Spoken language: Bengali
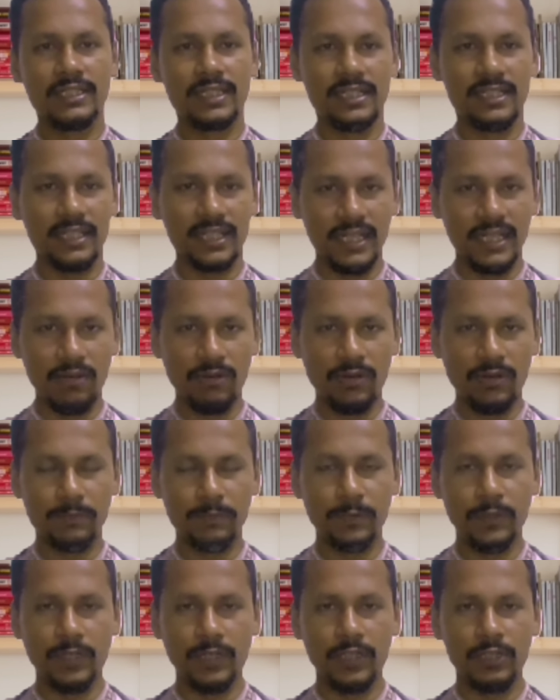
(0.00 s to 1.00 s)
যেটি
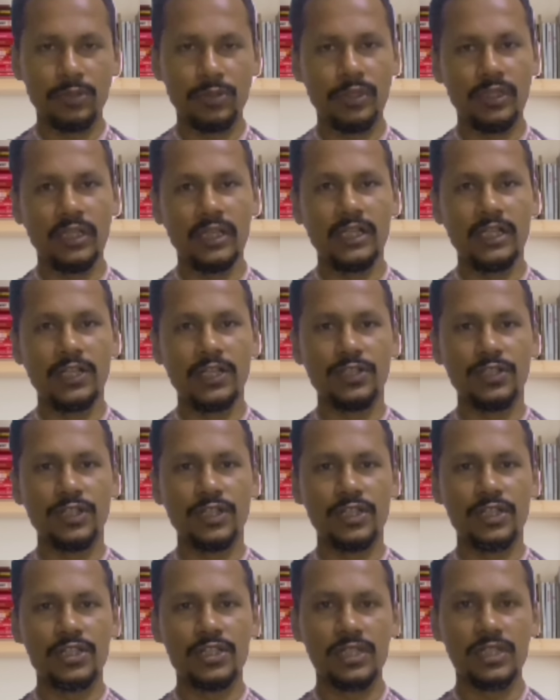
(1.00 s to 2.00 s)
খাওয়ার পরে শরীরের
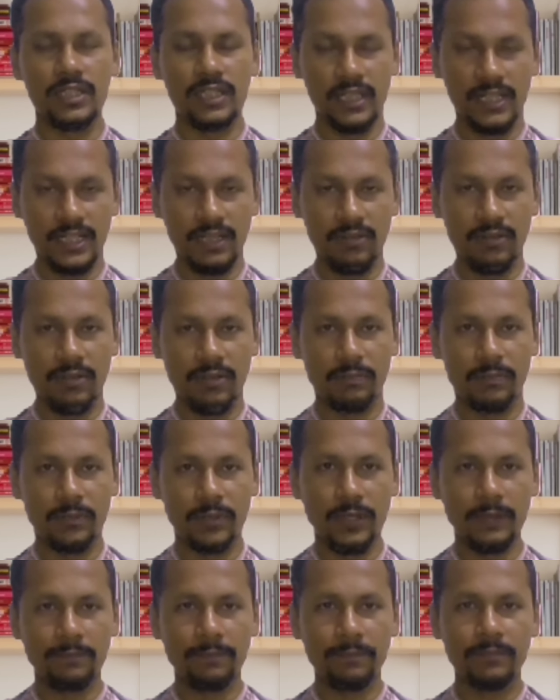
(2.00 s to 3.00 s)
নির্যাস নিয়ে নেওয়ার
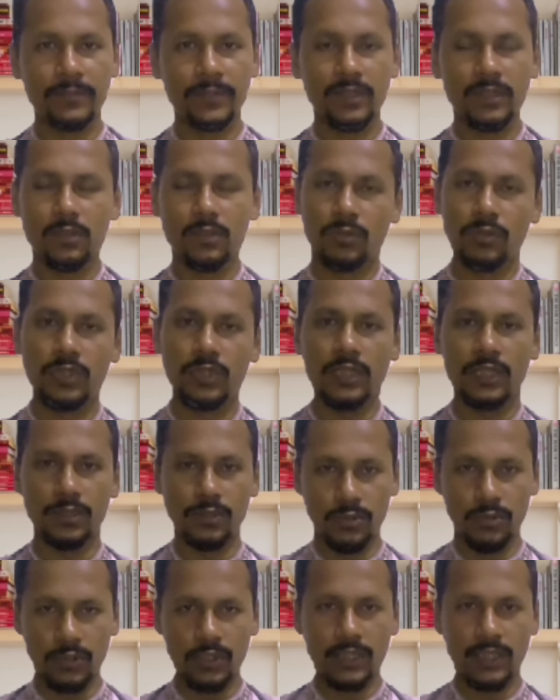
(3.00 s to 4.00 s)
পরে
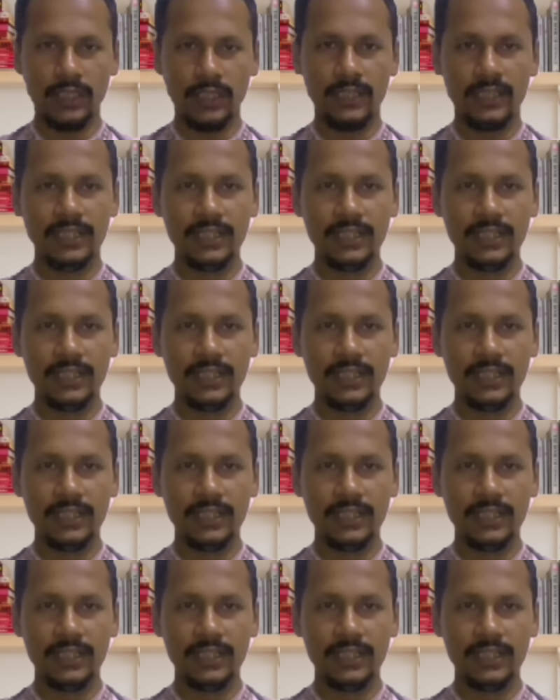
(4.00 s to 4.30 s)
অতিরিক্তটা